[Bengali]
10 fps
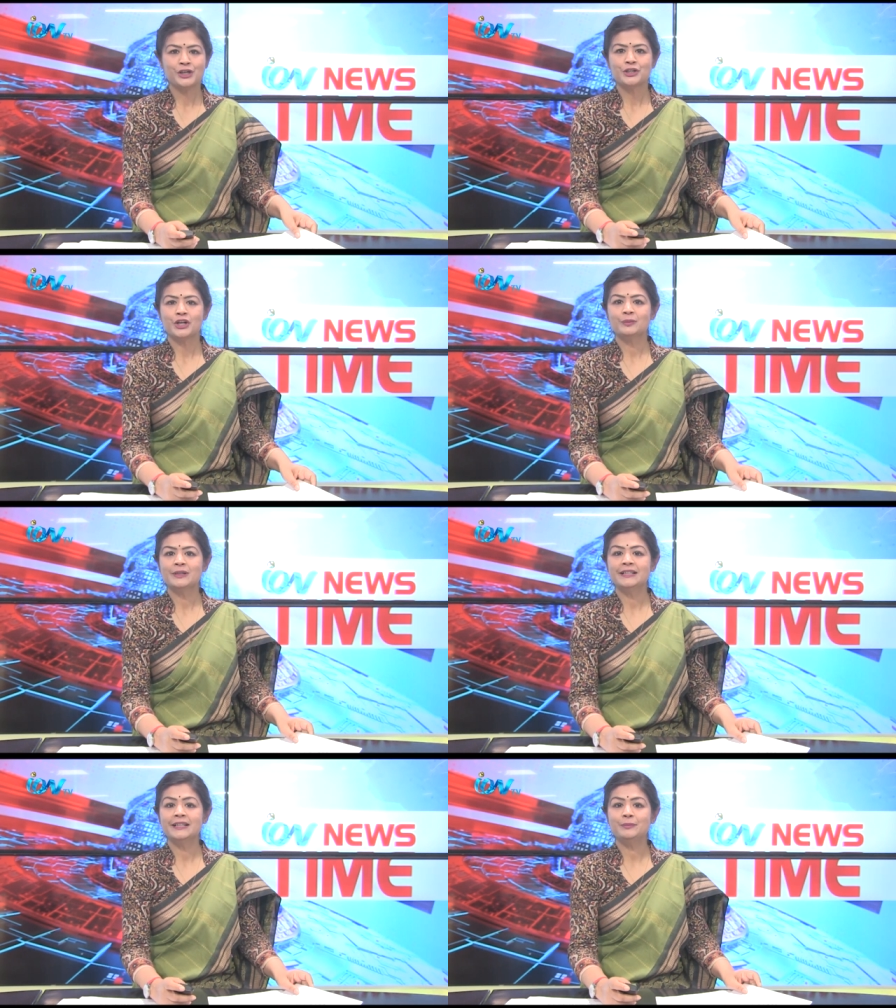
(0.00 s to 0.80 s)
সংবাদের
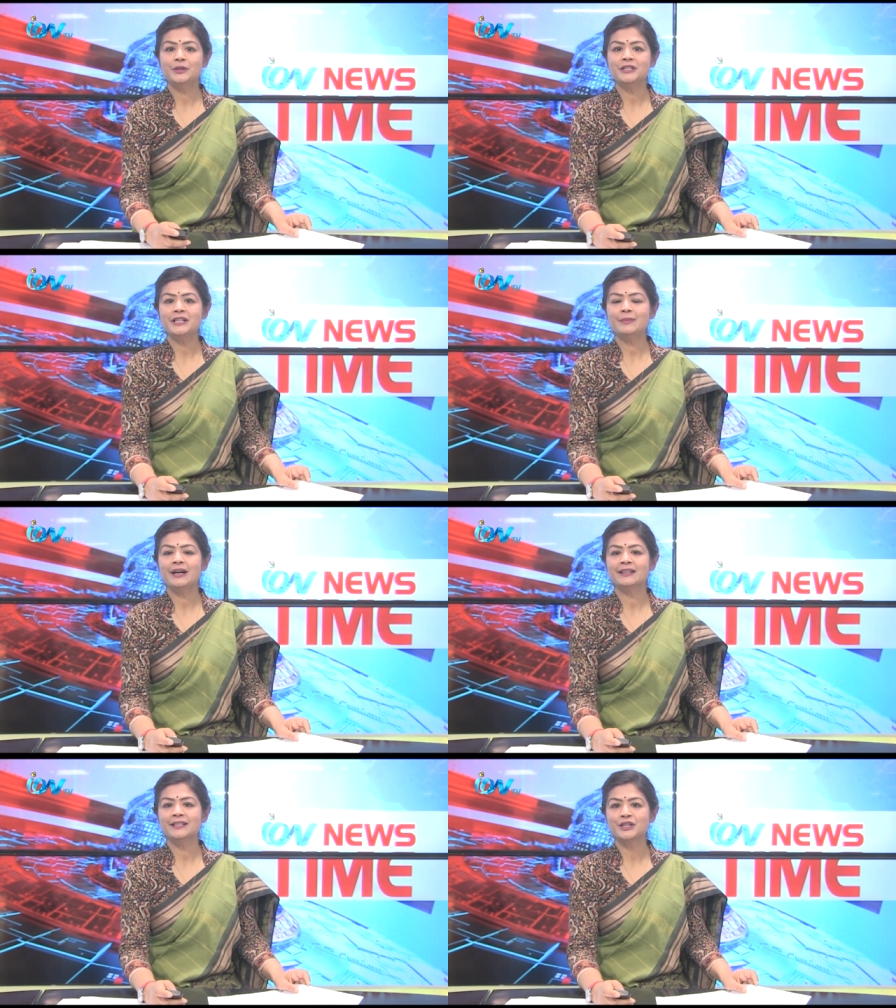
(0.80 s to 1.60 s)
এ পর্যায়ে
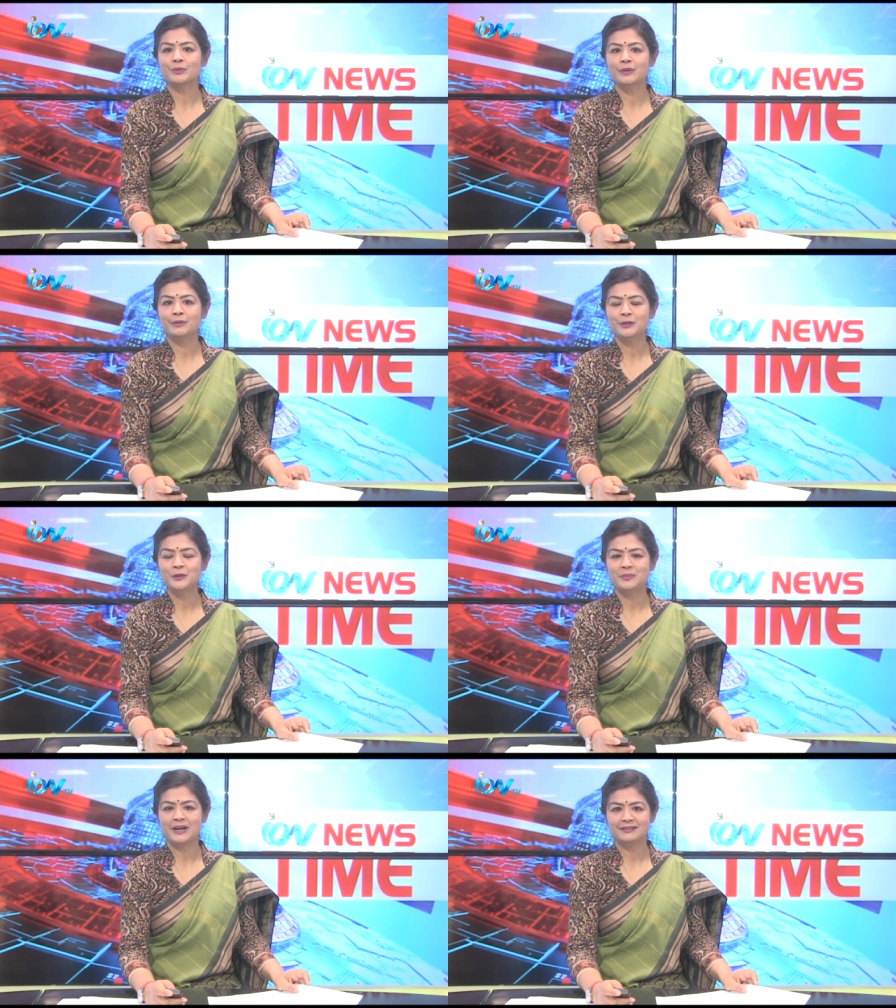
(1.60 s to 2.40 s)
বাংলাদেশের বিভিন্ন
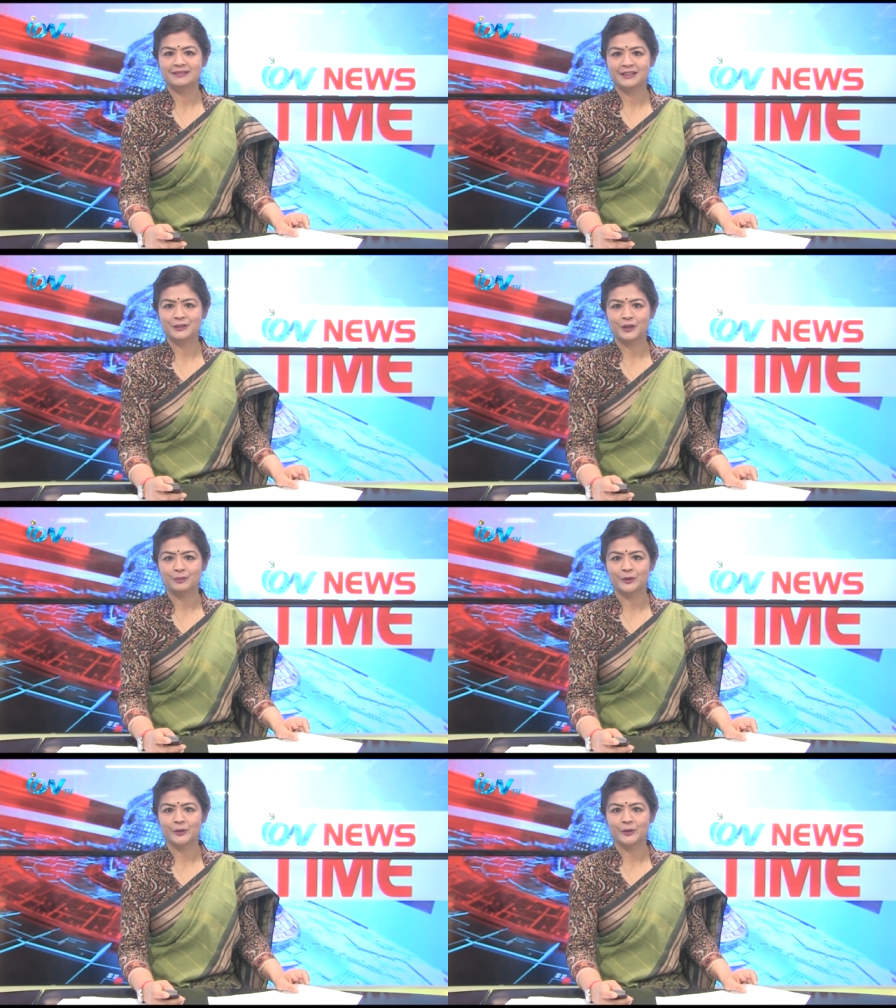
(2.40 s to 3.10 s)
প্রান্তের খবর